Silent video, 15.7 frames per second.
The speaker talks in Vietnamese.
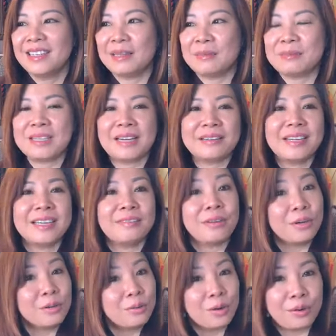làm sao đây
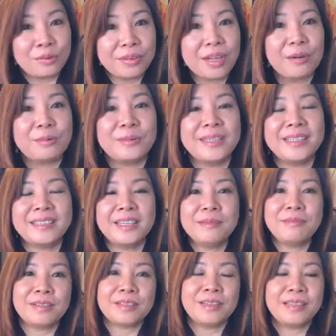phân ngồi con cầu nguyện tiếp
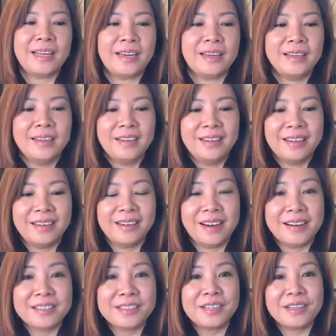con nói là
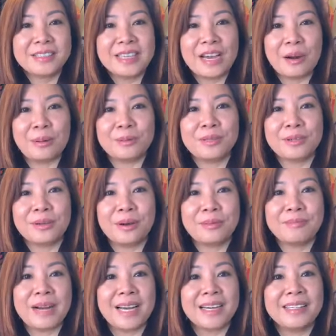ơn trên gia hộ cho
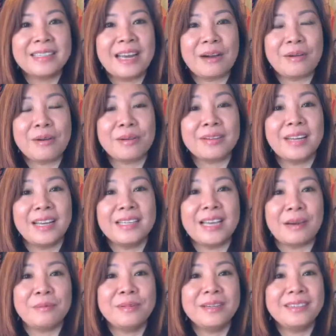con bằng cách nào con có thể
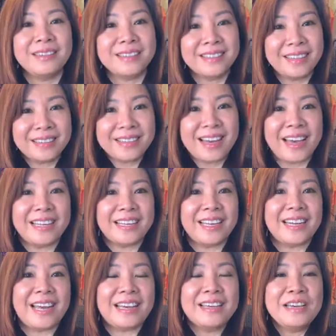giải quyết được cái vấn đề
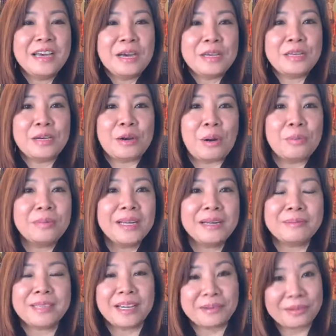này đây bây giờ con biết
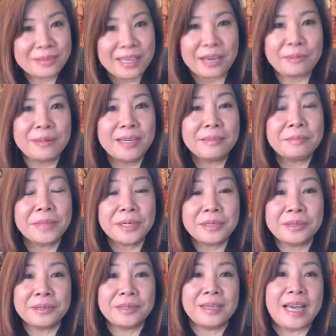làm sao con giải quyết
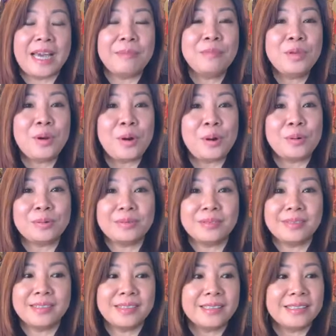10 người ém vô
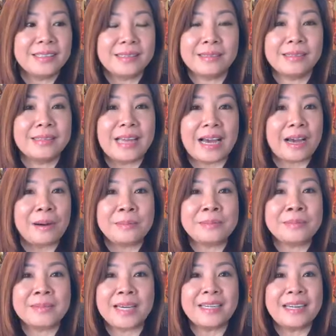và
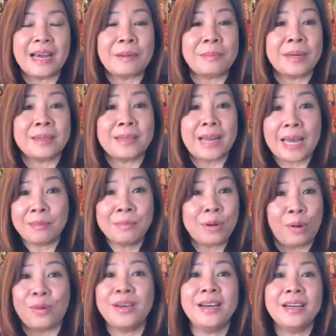không cách nào mà ém
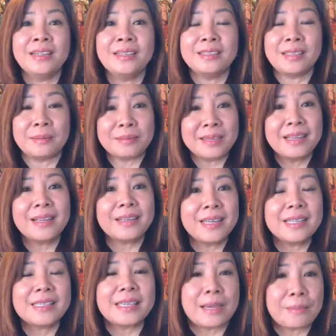nổi hết trong cái
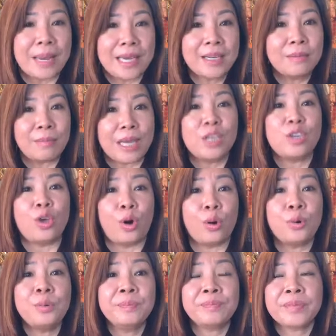chiếc xe bảy bảy
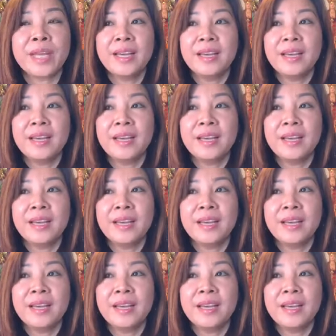chỗ